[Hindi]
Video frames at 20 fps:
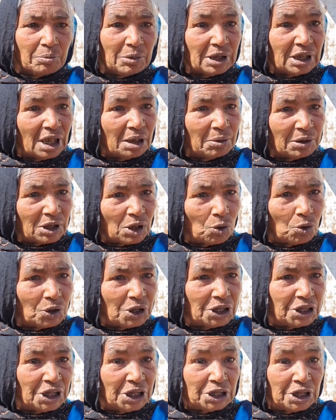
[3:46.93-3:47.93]
मंदिर में तो
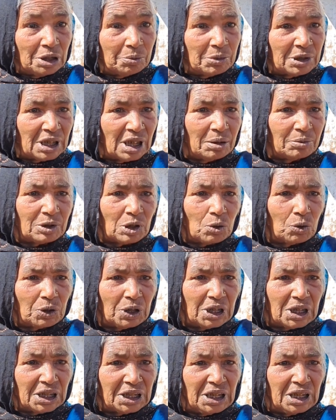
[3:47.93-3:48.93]
रोटी तीन तीन मंदिर में तो
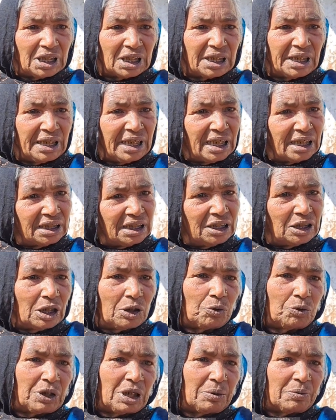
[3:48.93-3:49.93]
रोटी इकट्ठी करके लिया कर दी
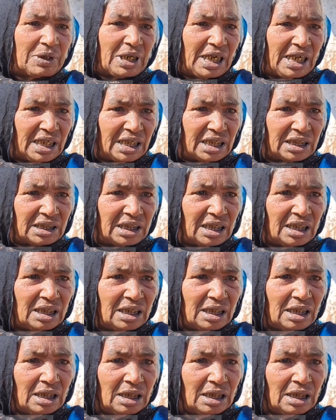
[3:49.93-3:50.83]
दोनों टाइम खाया दा